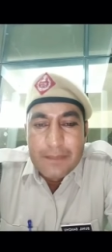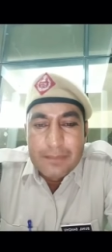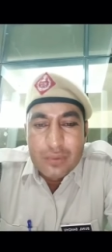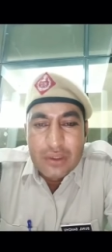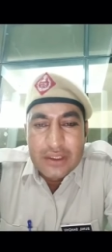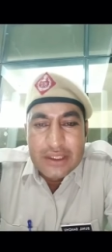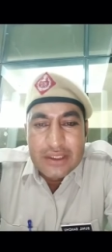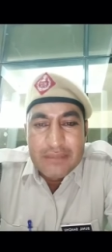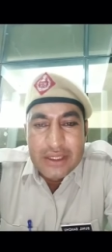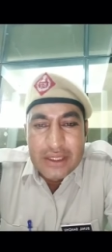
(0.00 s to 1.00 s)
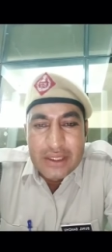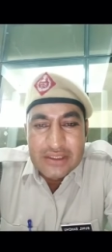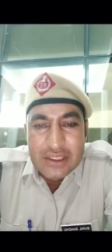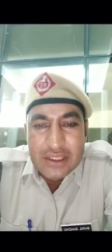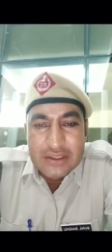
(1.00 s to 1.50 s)
आपको लगे कि मेरा
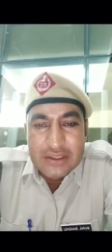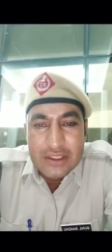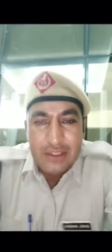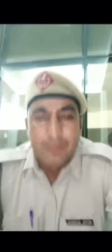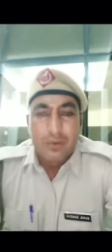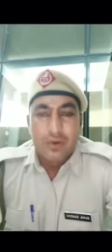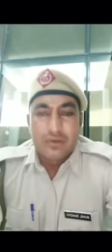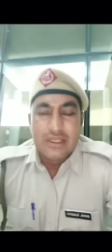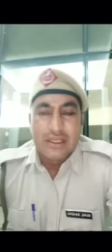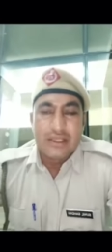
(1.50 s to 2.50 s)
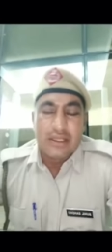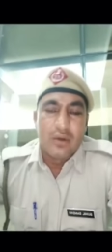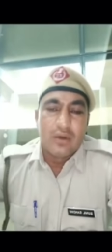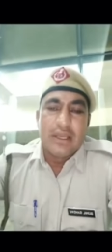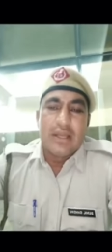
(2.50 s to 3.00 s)
यहाँ चलान कट गया और बहुत ज़्यादा का
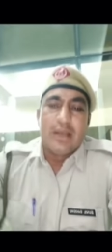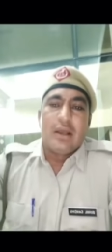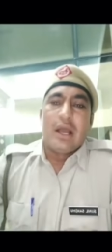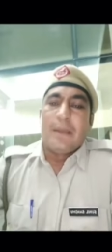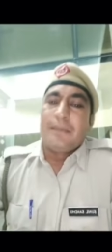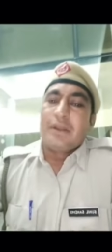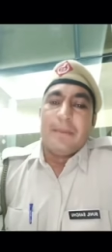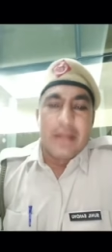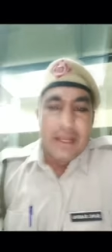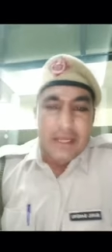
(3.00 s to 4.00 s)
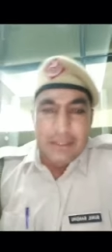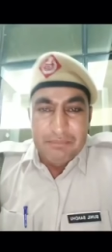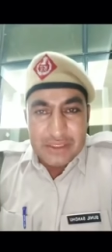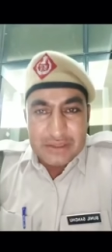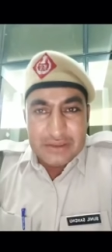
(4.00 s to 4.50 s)
हो गया आप घबराएं
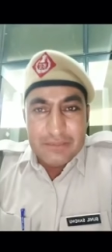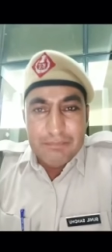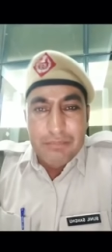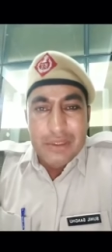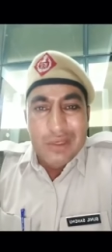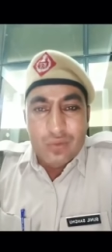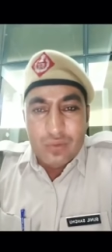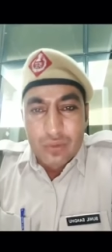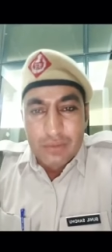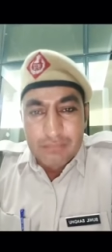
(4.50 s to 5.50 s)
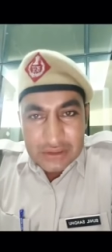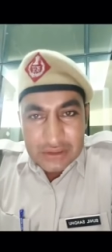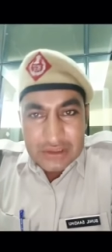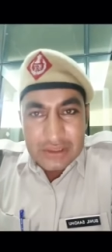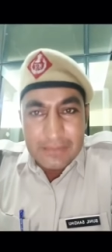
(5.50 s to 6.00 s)
मत बिल्कुल
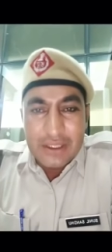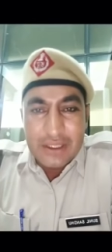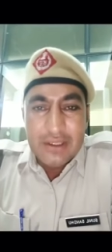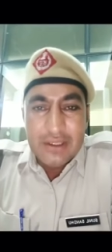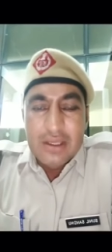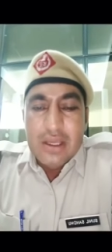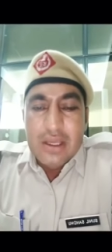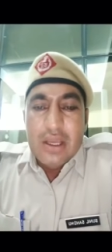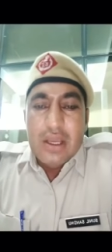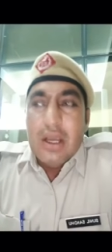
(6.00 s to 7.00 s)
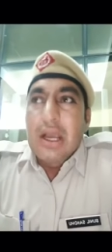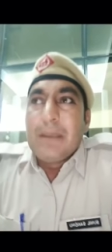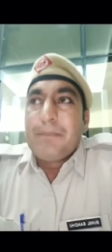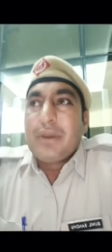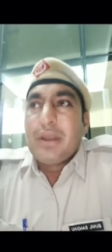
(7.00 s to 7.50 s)
मत घबराएं
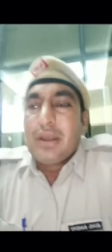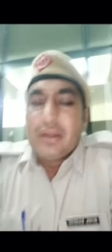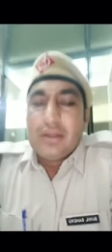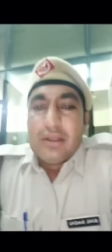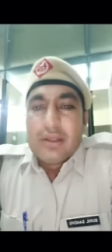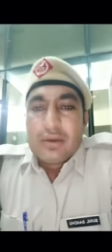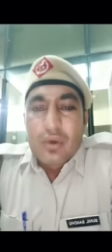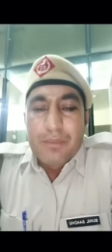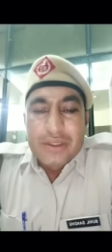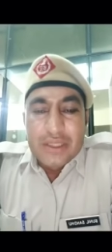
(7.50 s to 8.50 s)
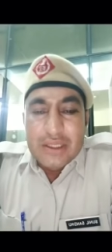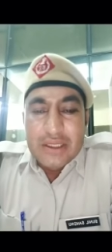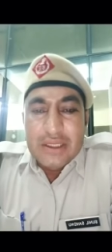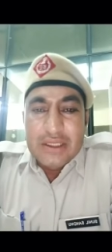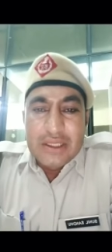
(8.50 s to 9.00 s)
आप को पंद्रह
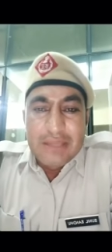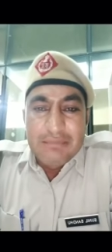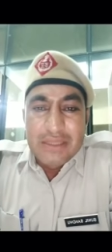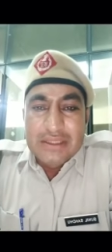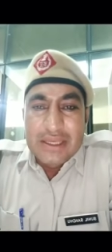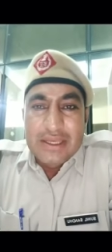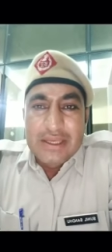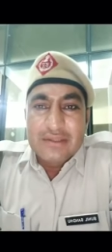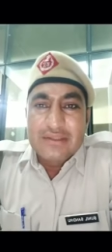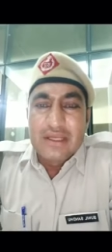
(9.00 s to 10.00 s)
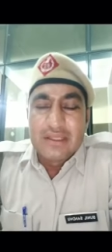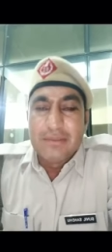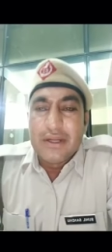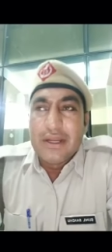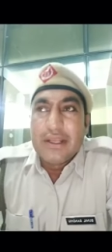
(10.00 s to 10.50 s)
दिन का टाइम मिलता है
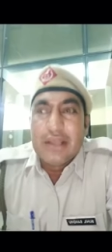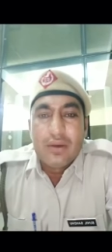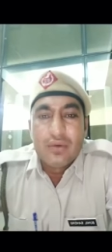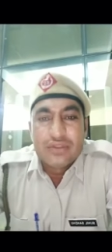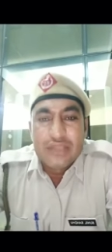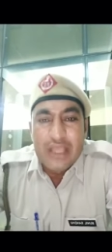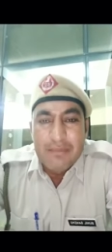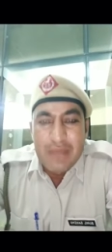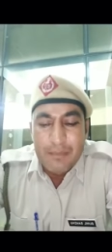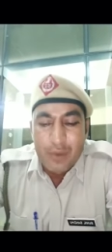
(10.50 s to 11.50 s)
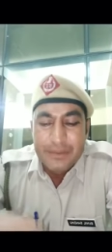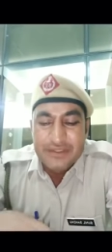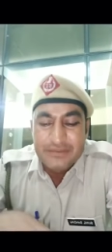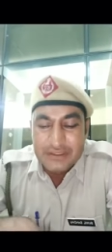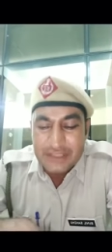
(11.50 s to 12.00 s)
चलान भरने का उस टाइम आप
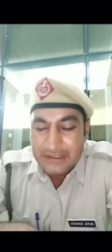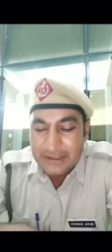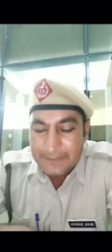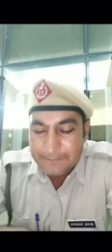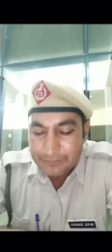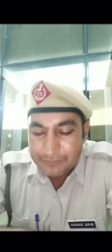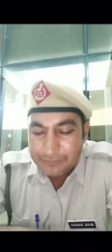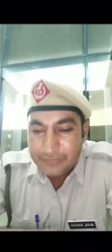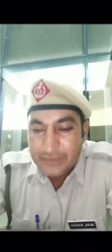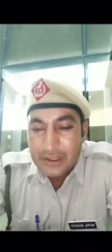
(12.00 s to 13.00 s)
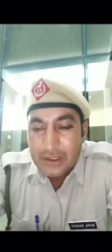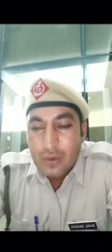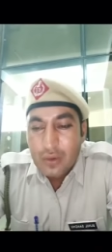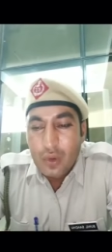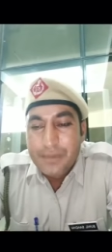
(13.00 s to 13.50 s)
ऑफिस में जाइए
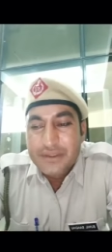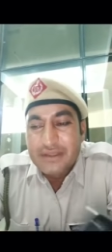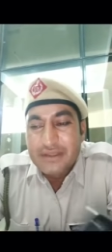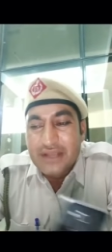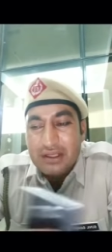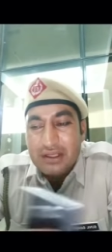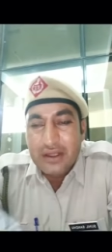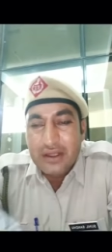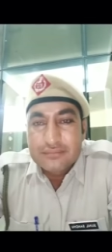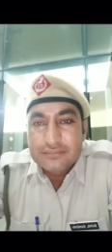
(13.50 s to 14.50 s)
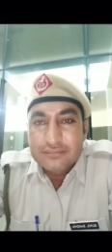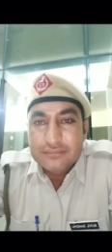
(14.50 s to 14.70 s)
ऑफिस में जाकर